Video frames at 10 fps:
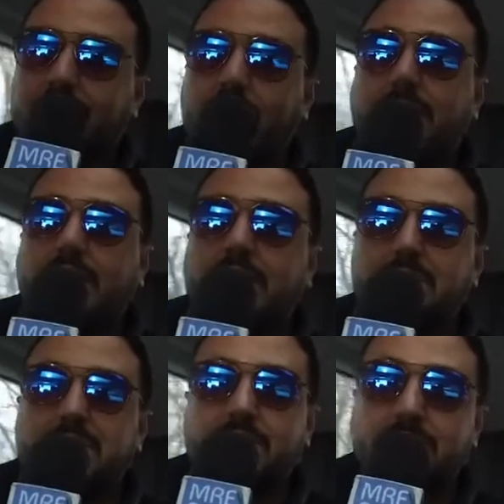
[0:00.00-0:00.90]
وكاين
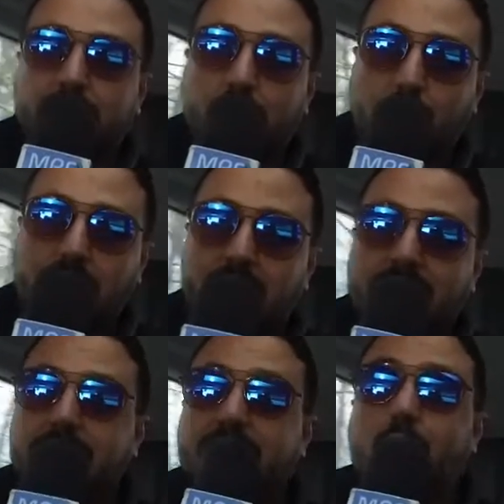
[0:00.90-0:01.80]
بزاف ديال
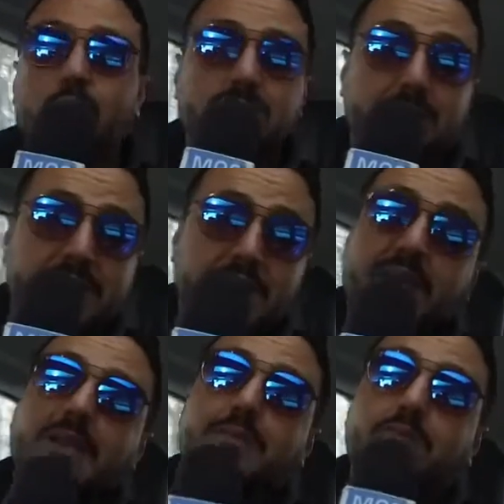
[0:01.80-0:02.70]
السوربريز هو
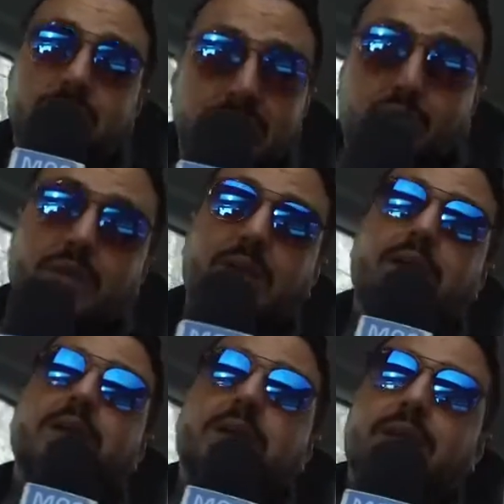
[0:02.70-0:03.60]
سبيكتاكل متنوع
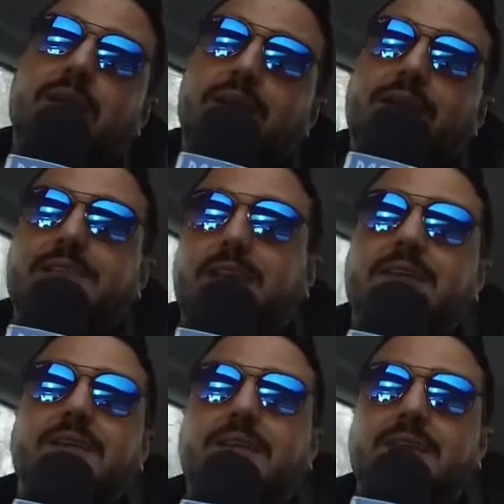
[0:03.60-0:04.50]
الناس
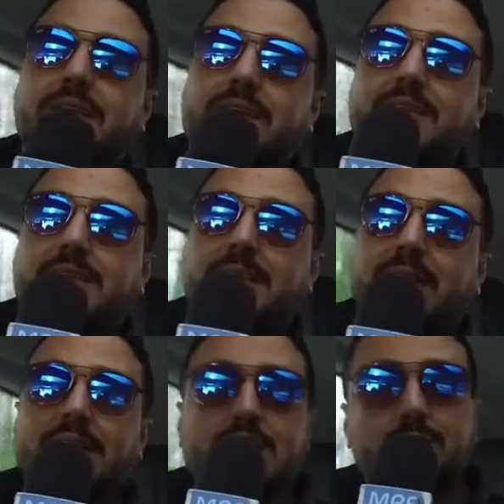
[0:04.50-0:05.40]
غادي غادي
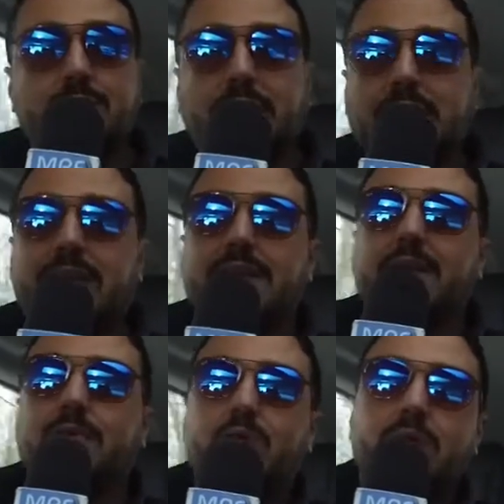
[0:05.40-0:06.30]
غادي يعجبهم الحال
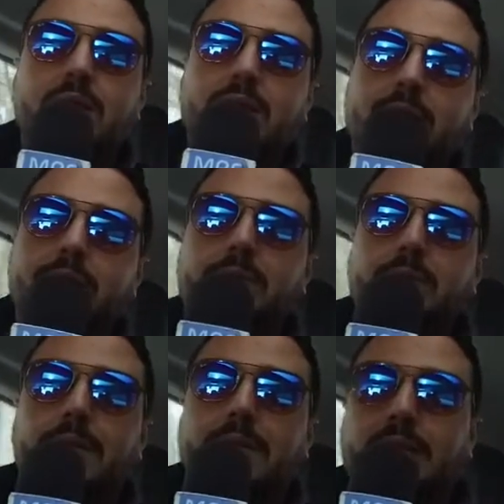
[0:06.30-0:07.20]
لانه
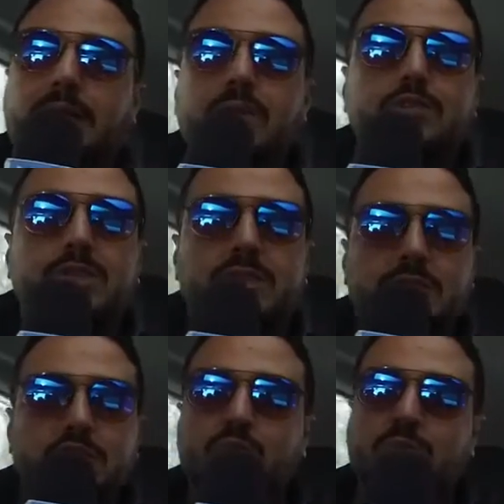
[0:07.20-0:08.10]
ما نخليوش الناس
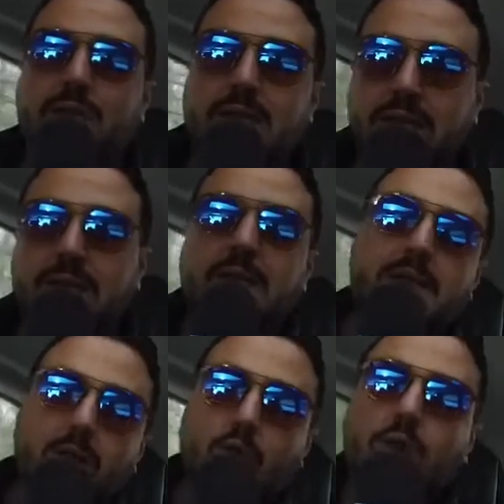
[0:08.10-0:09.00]
يحسوا بالملل
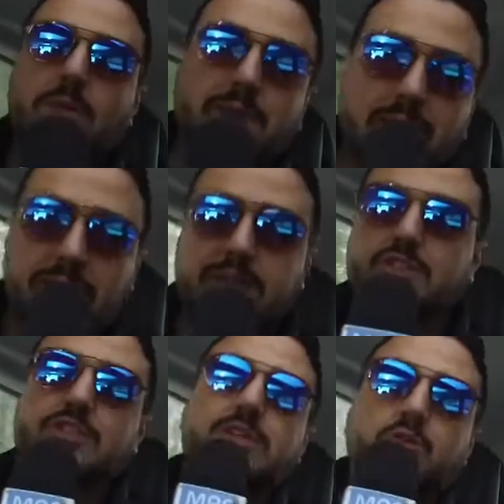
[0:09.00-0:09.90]
كل مره كاين
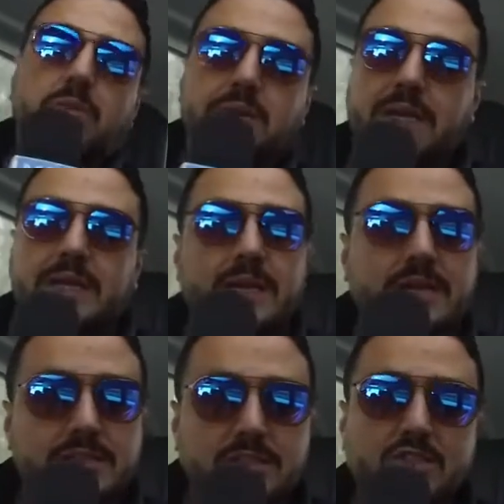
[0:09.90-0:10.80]
جديد كل مره كاين
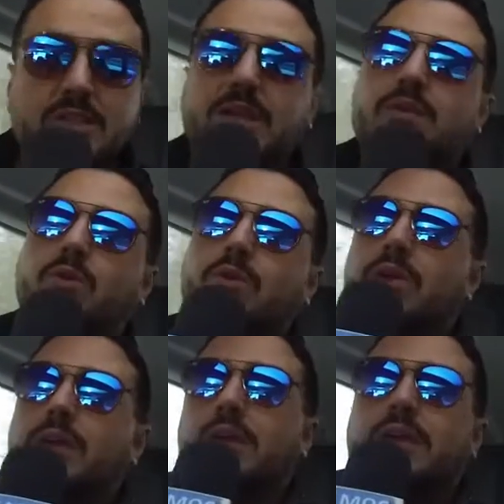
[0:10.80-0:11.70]
ارتيست جديد غيدخل
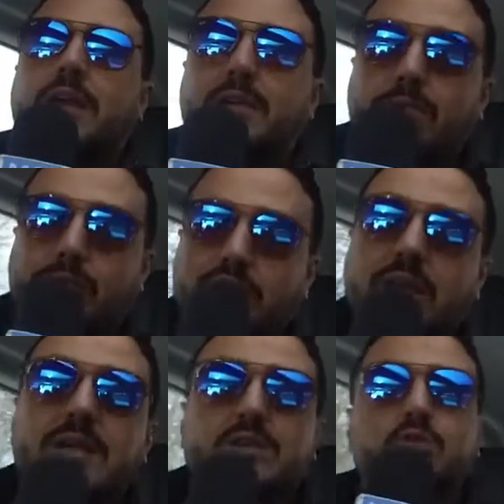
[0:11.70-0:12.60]
كاين
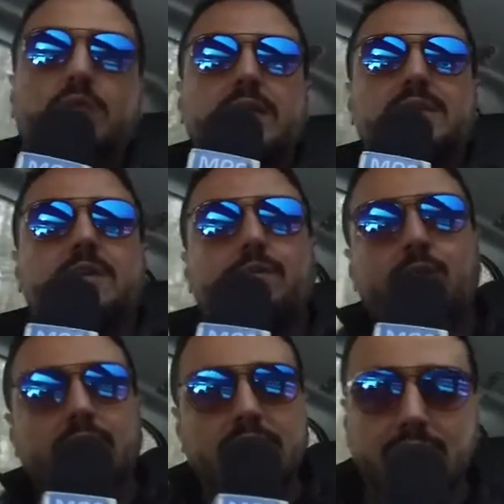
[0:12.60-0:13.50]
مفاجات وكاين
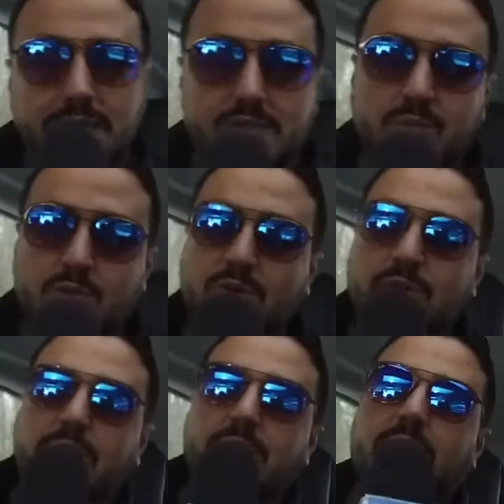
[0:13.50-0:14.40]
تفاعل ايضا مع الجمهور
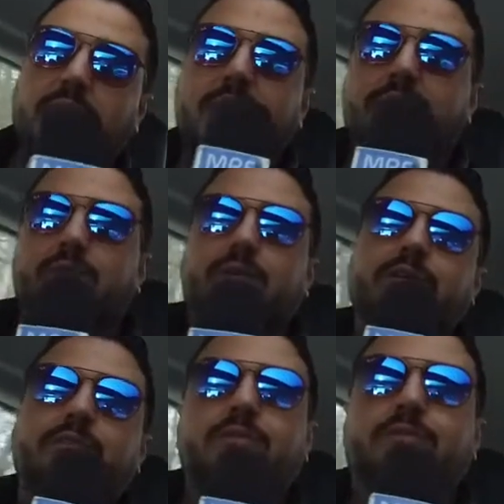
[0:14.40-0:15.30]
انا
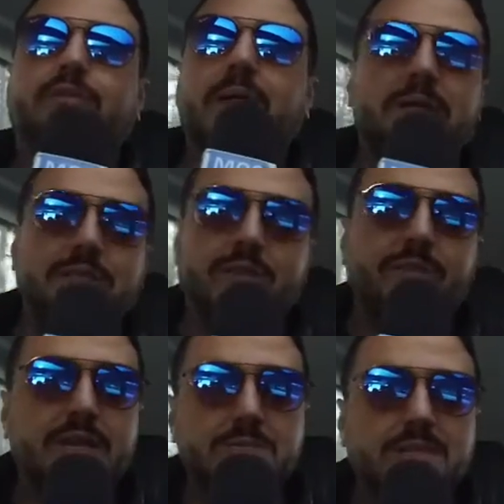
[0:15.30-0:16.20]
في طبيعتي في
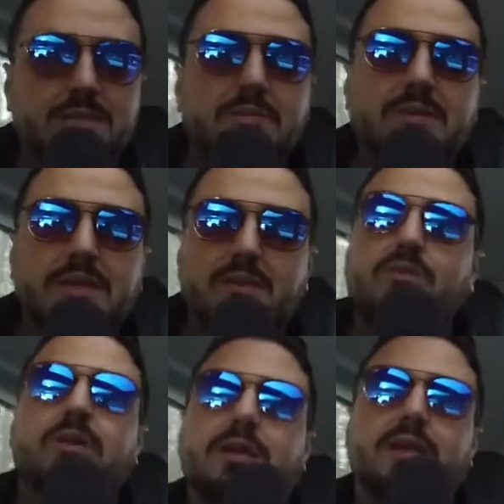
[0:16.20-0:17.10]
الانيماسيون ملي
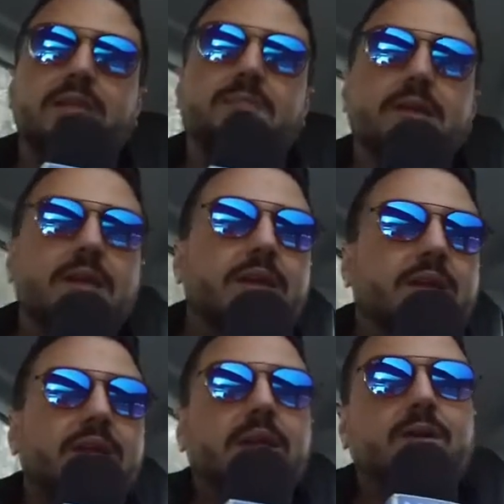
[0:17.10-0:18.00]
كنكون كنقدم
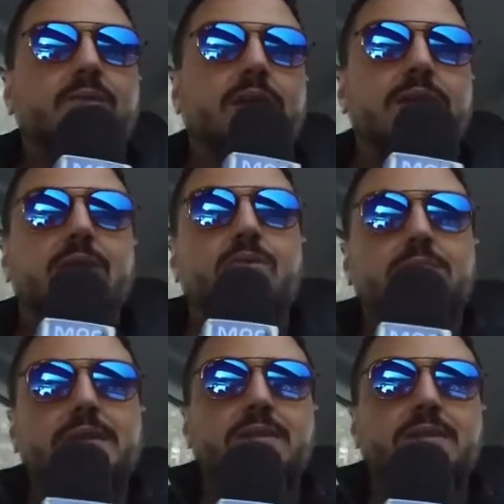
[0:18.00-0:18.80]
كنحاول انه ما